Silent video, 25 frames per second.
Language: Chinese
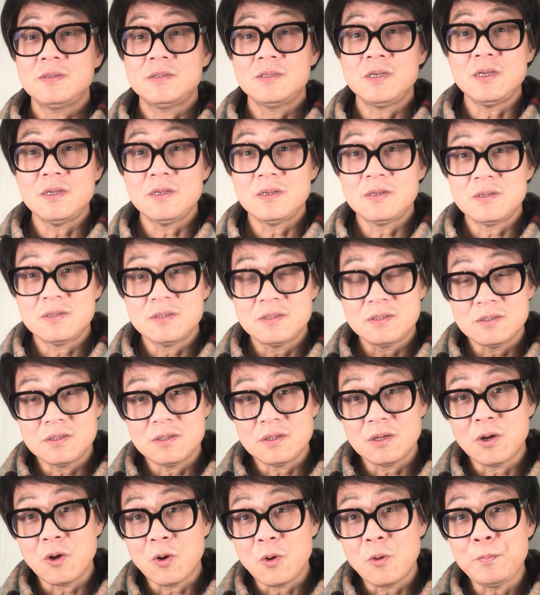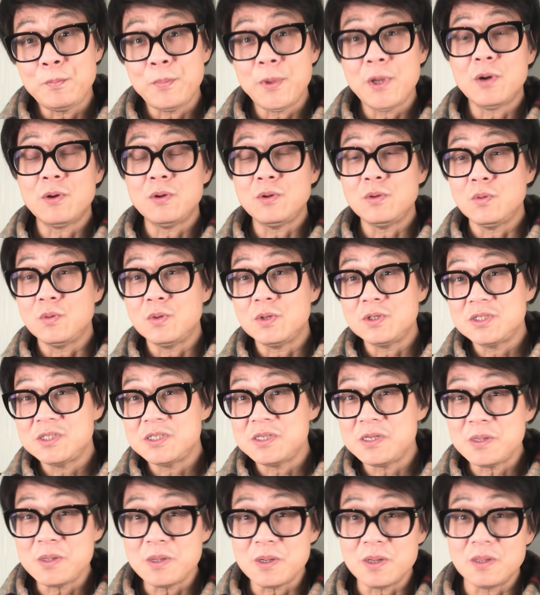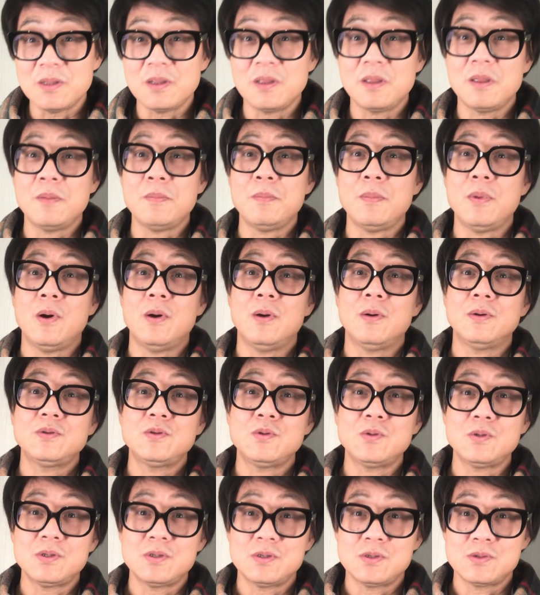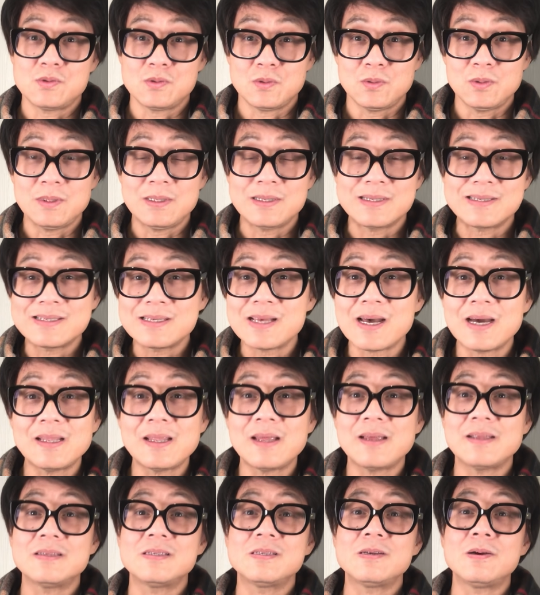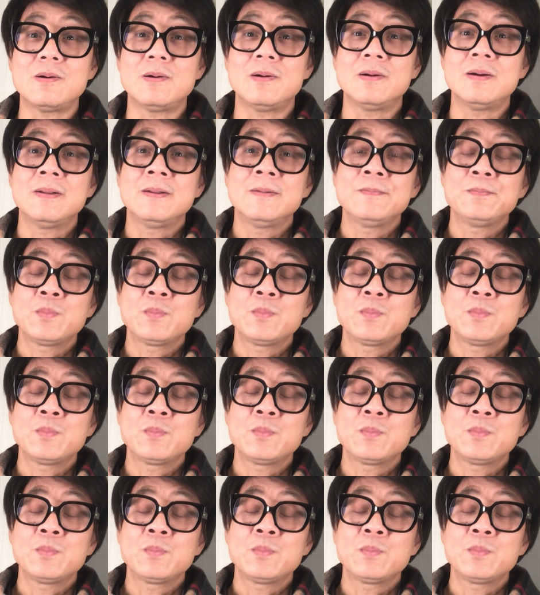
这。这后背后有一个惊人的阴谋，就是所谓的撒旦教。